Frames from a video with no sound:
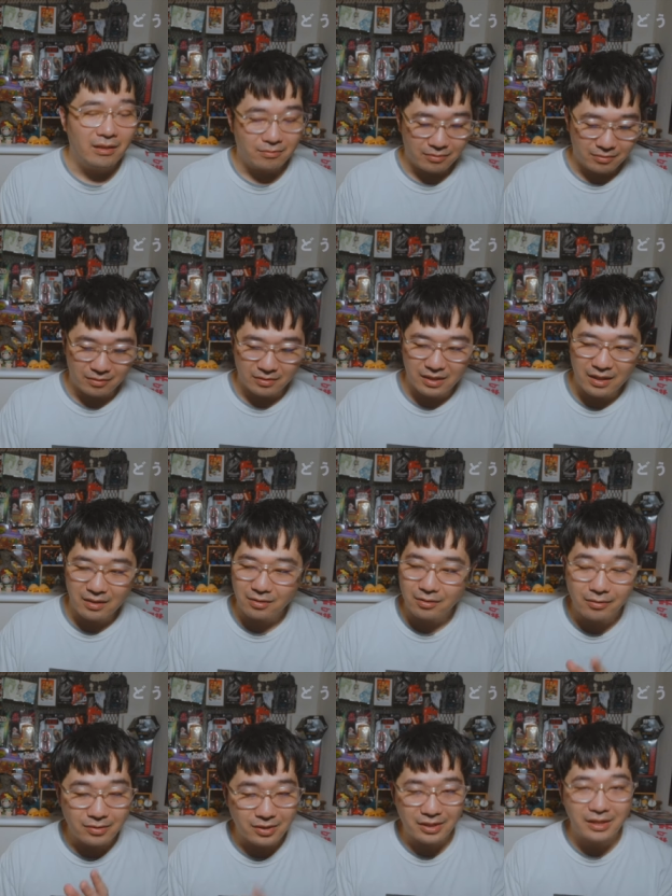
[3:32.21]
この戦
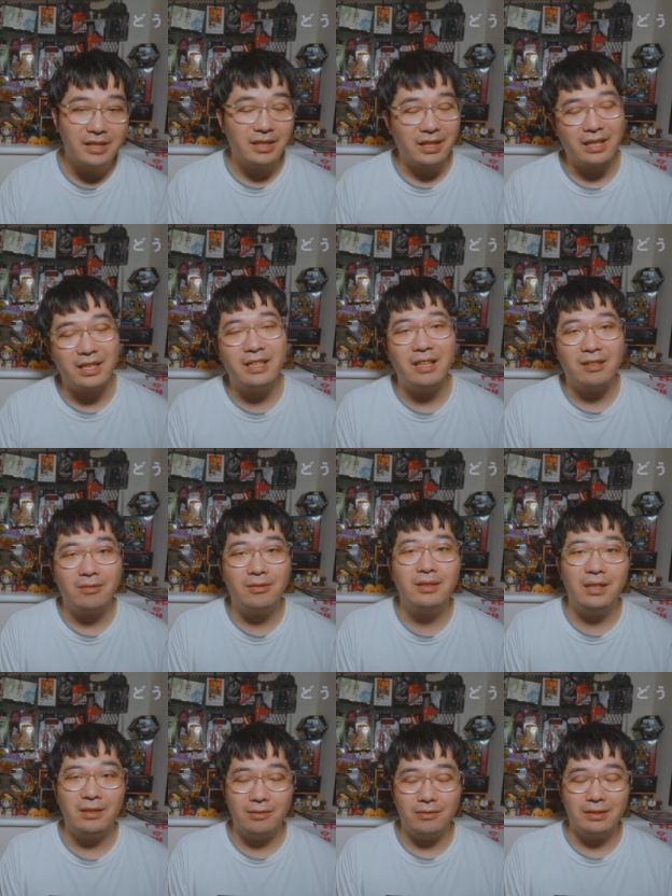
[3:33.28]
闘のシーンが来た
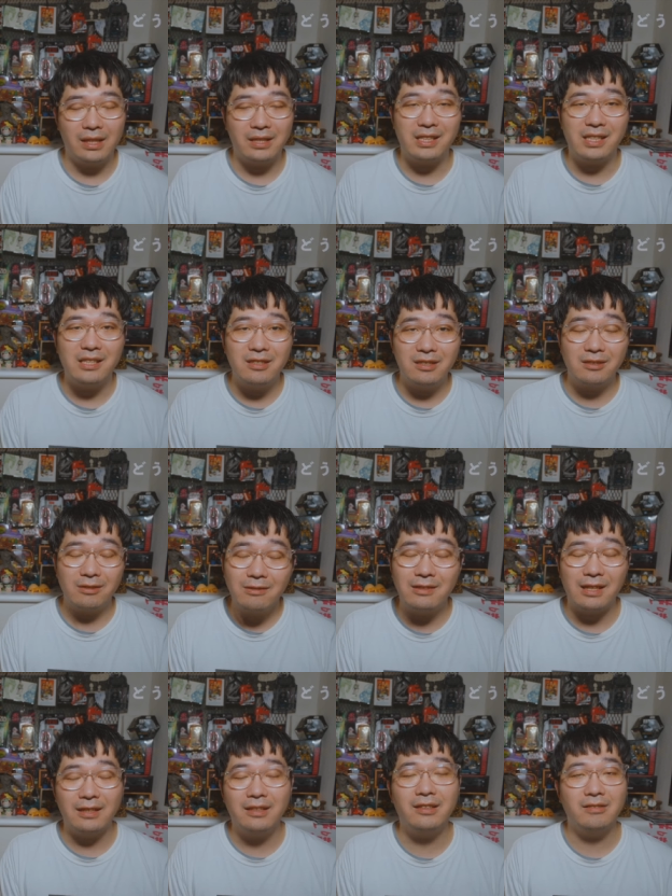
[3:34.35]
時のね緊張
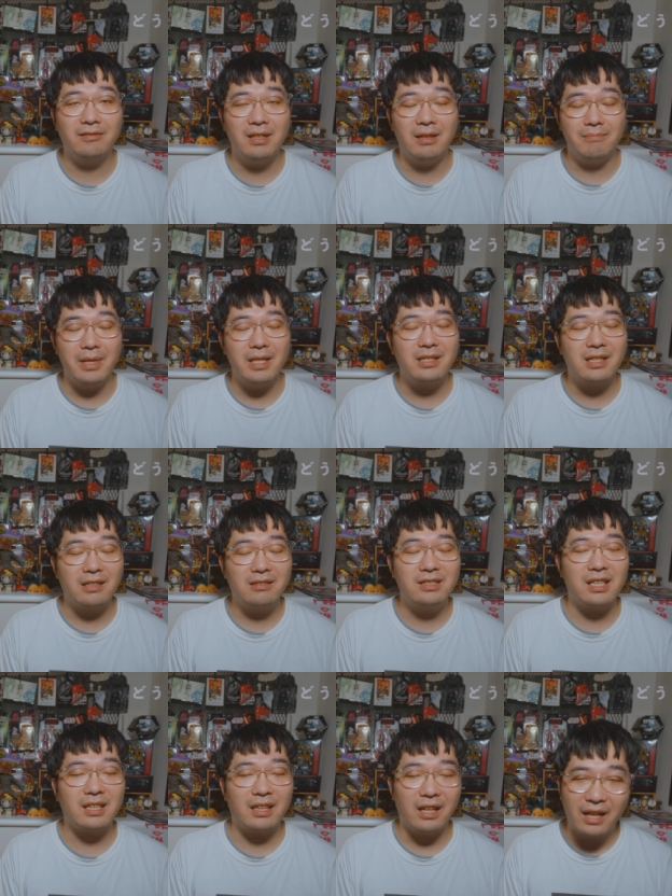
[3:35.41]
感っていうのはめちゃく
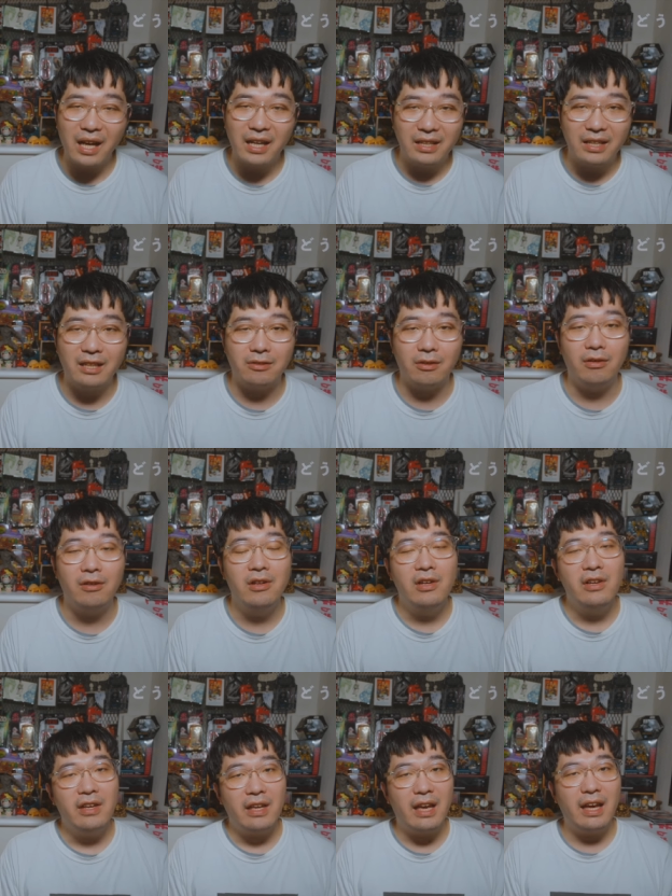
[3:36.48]
ちゃ高いなと、
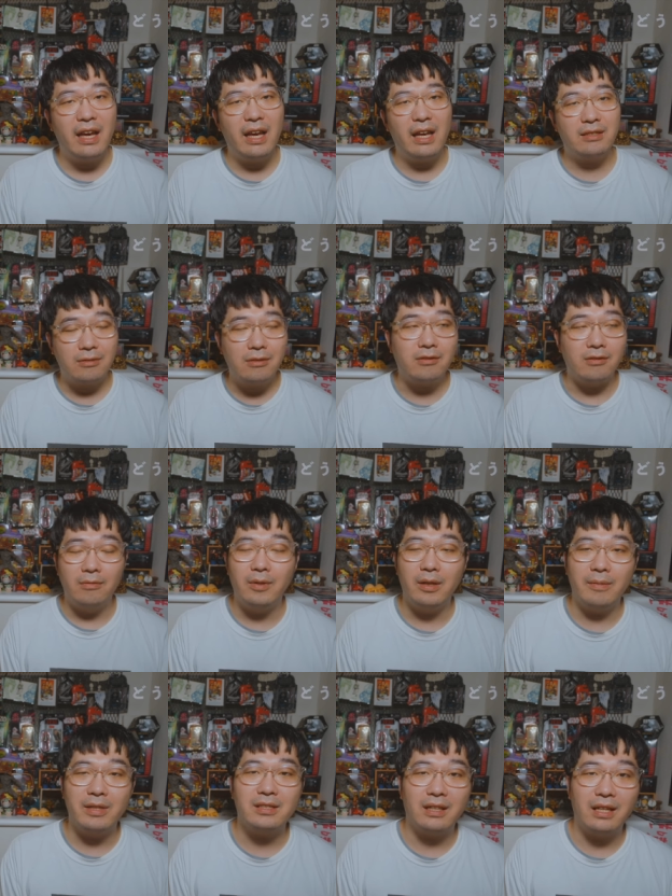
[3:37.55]
えー、すごく思
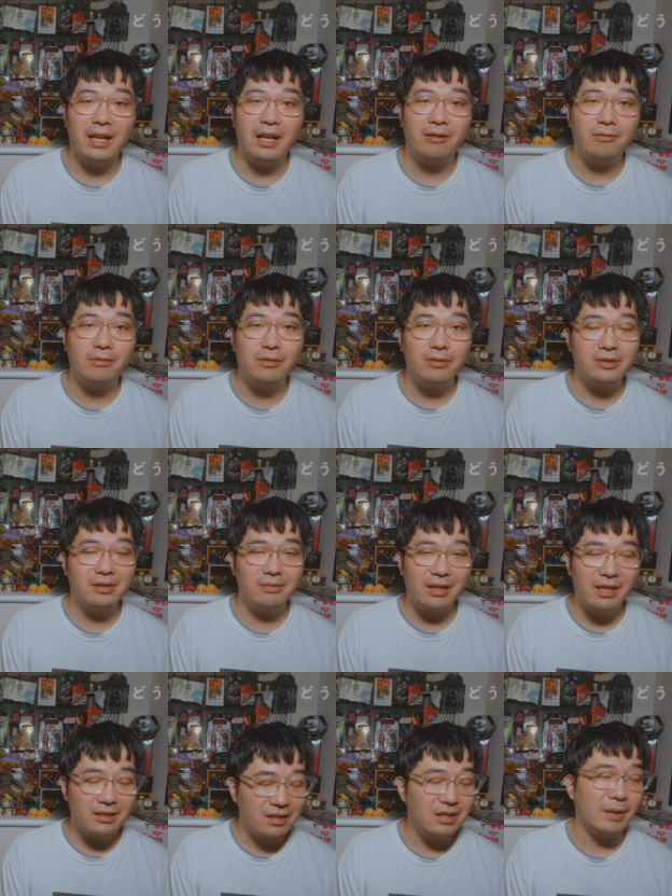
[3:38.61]
いましたねここ素
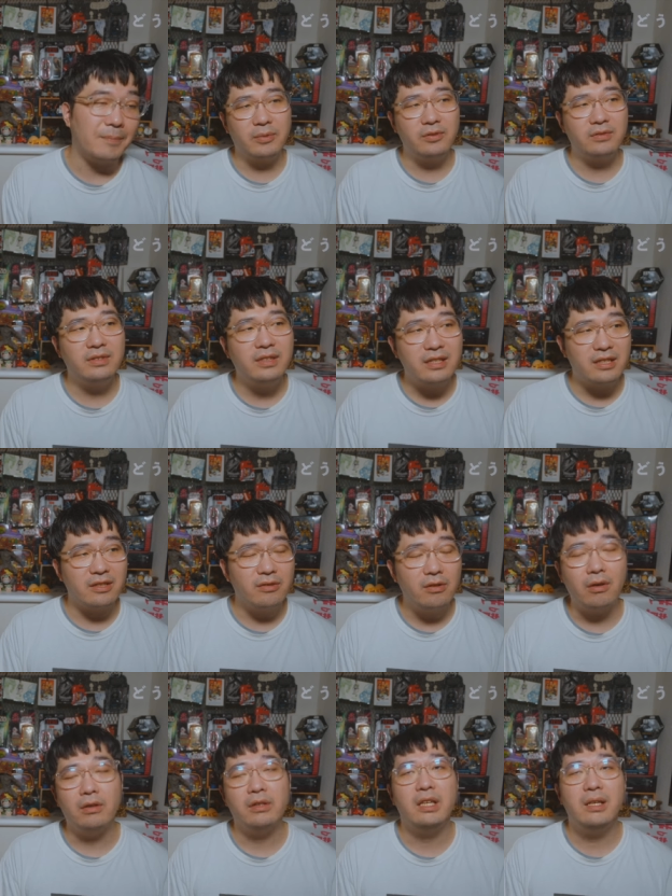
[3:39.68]
晴らしい僕たち
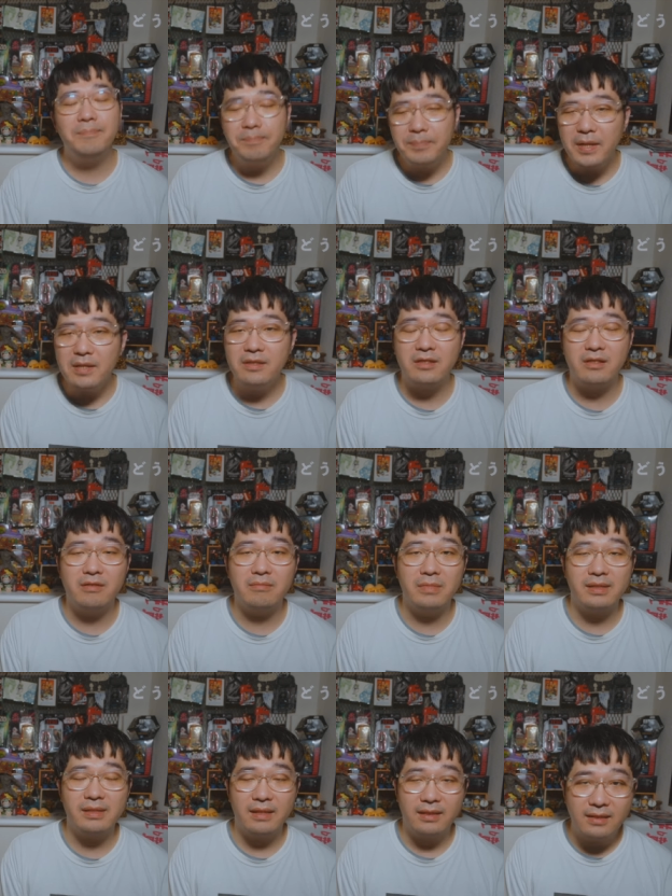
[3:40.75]
の一般人の
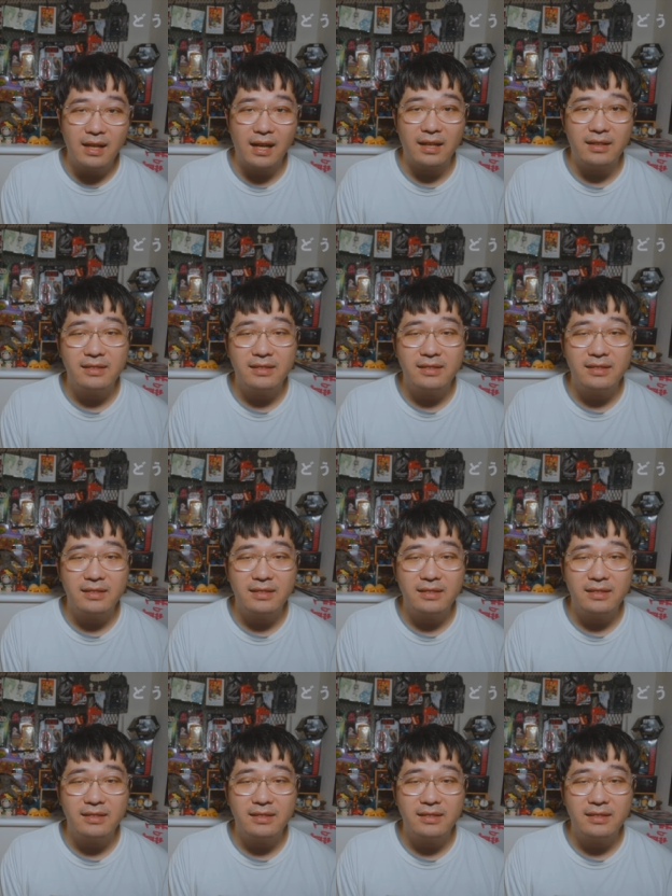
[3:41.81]
目線が